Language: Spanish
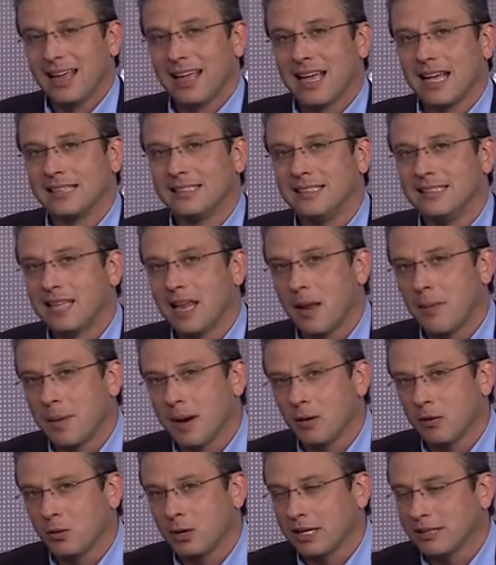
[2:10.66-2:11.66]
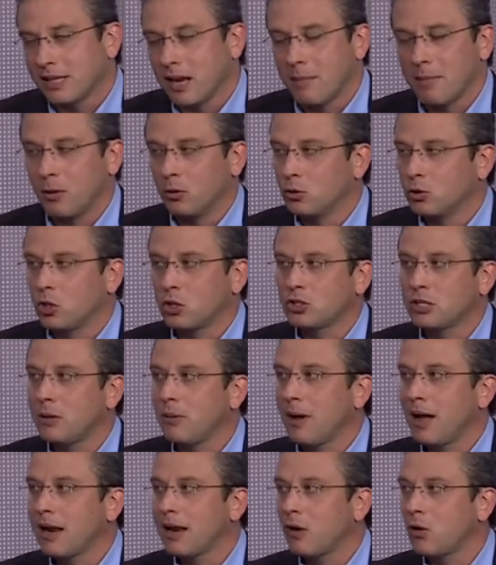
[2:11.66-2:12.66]
que, si se le que se le preguntó si
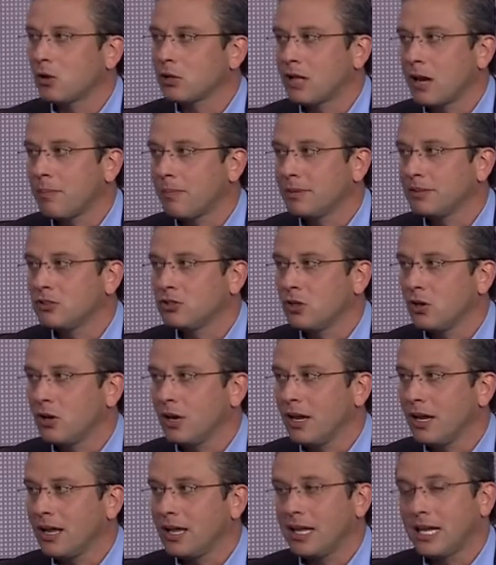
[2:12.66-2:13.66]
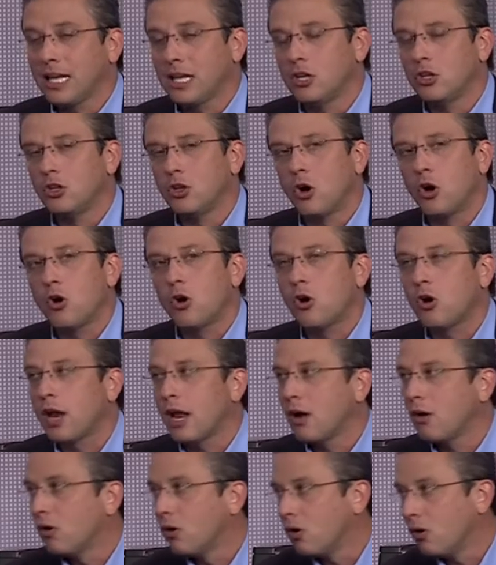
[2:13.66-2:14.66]
va a recortar pensiones y no lo
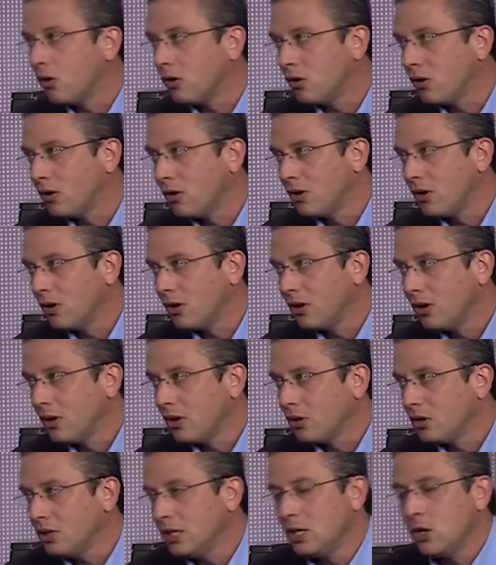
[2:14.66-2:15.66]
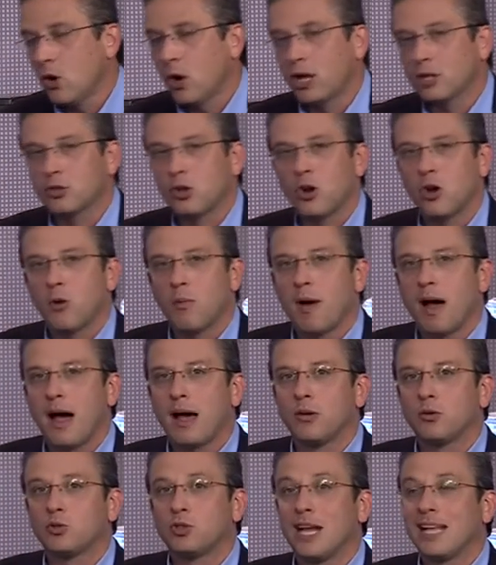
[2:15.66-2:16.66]
negó. Dijo que eso lo va a
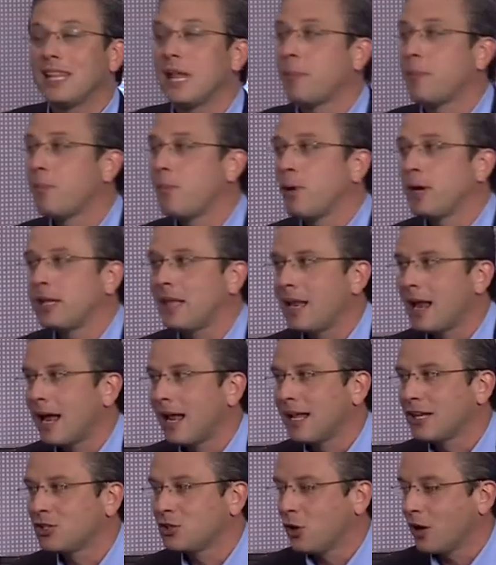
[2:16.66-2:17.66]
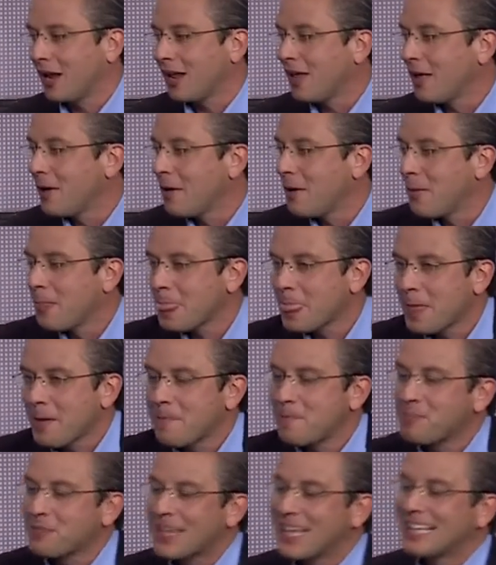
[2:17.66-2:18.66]
anunciar después de las elecciones.
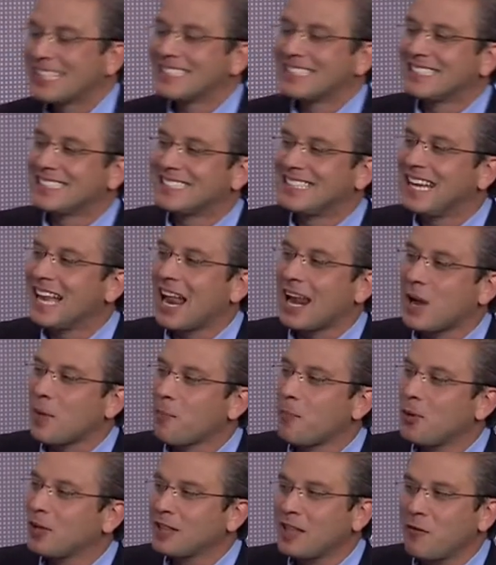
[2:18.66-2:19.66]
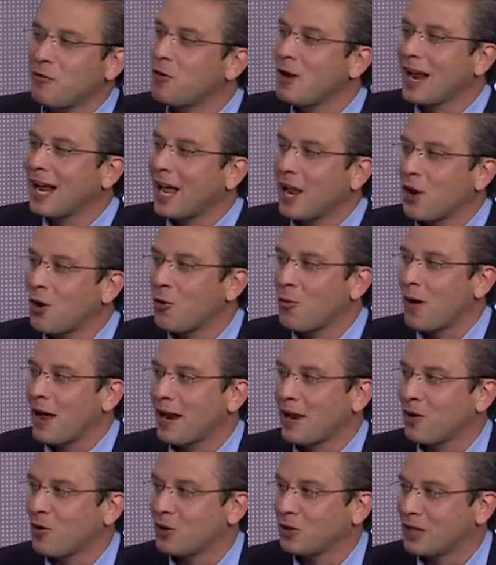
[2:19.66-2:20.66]
Si la respuesta fuera que no va a
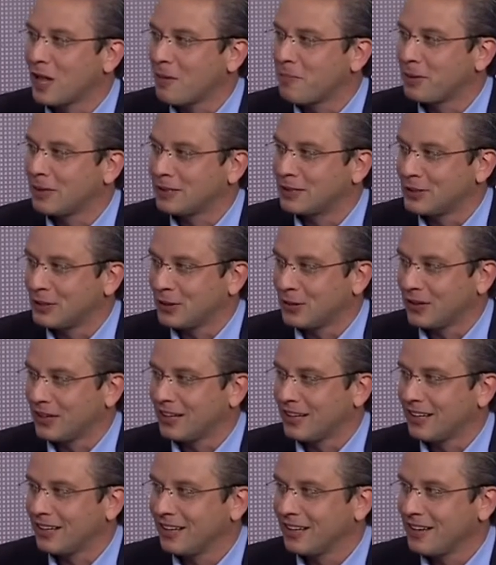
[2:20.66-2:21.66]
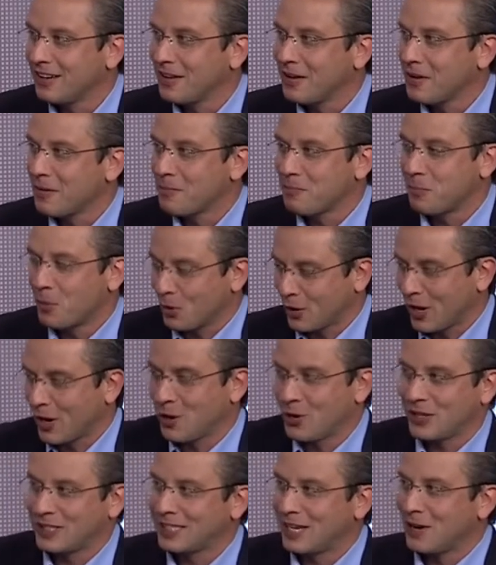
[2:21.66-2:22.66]
recortar pensiones, ¿por qué
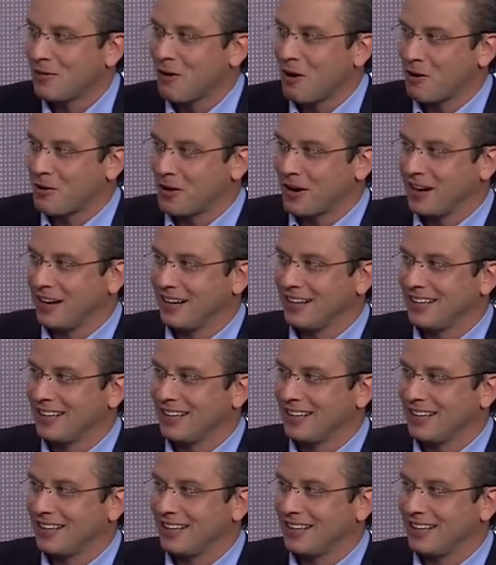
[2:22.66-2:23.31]
no decirlo ahora?